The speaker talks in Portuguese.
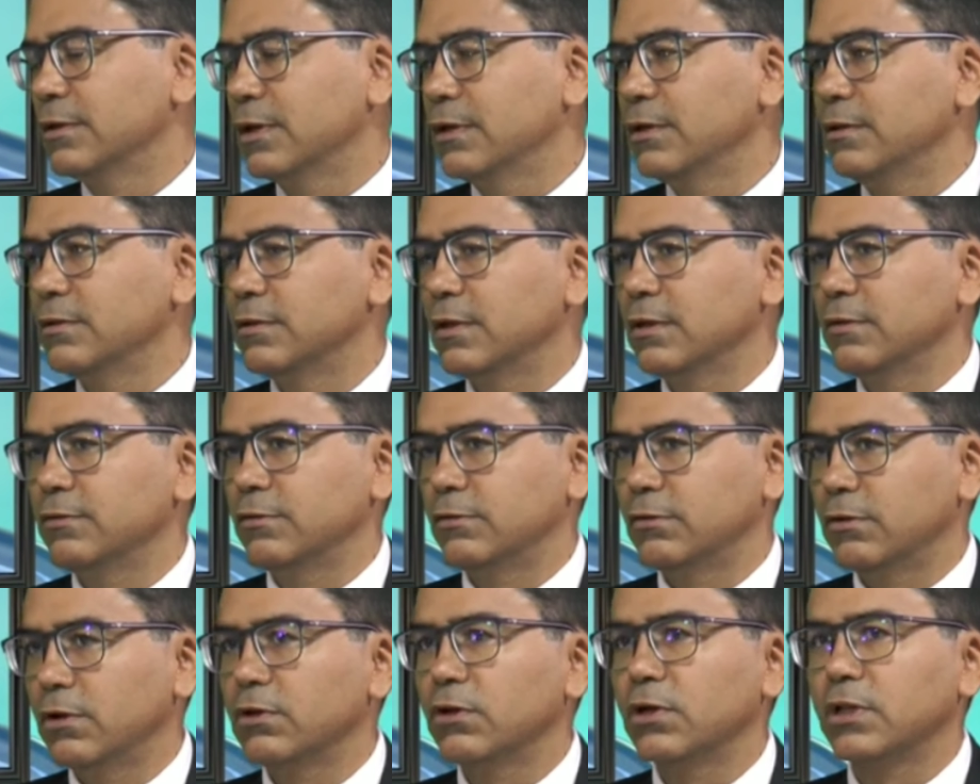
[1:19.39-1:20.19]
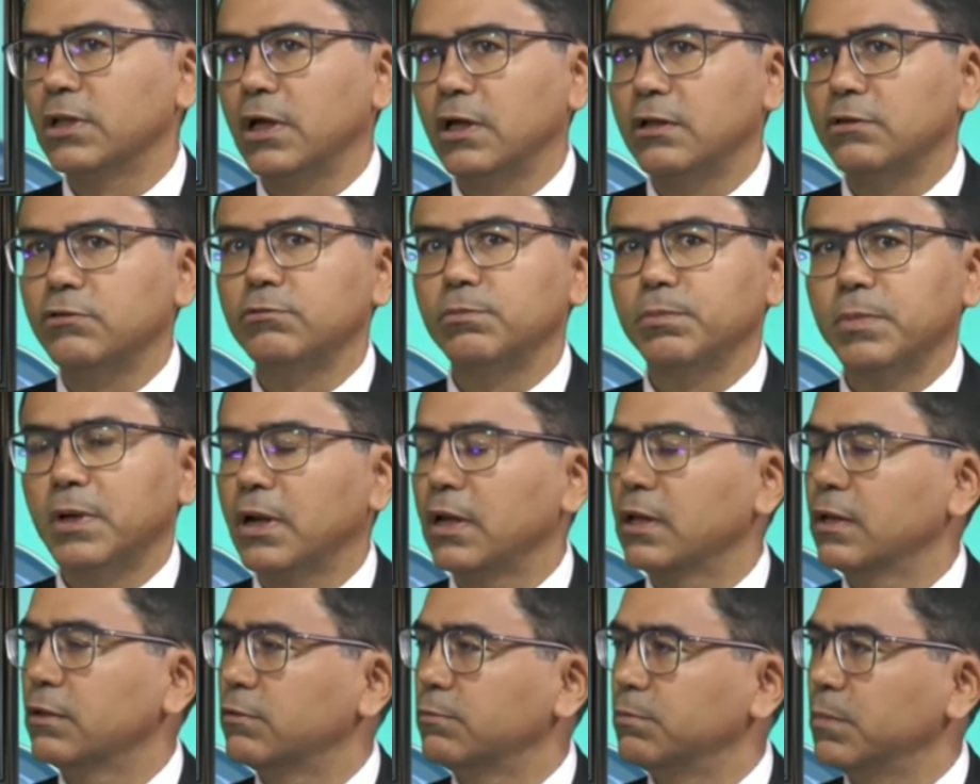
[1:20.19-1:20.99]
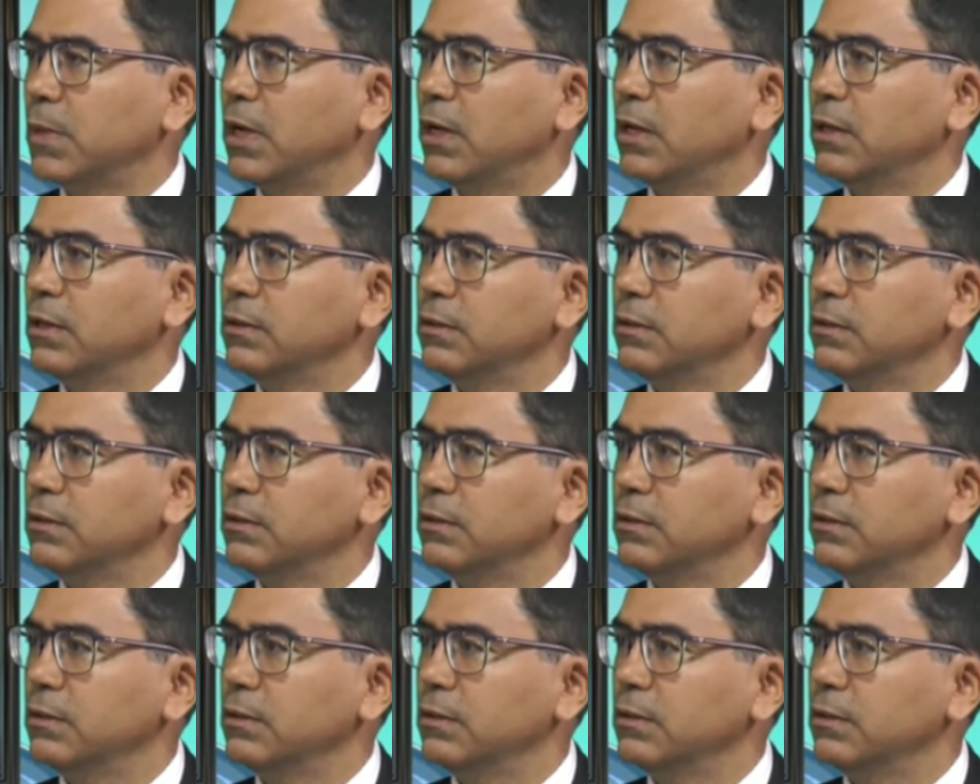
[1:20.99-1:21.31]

tem, tem sido adotados pela ESMAR.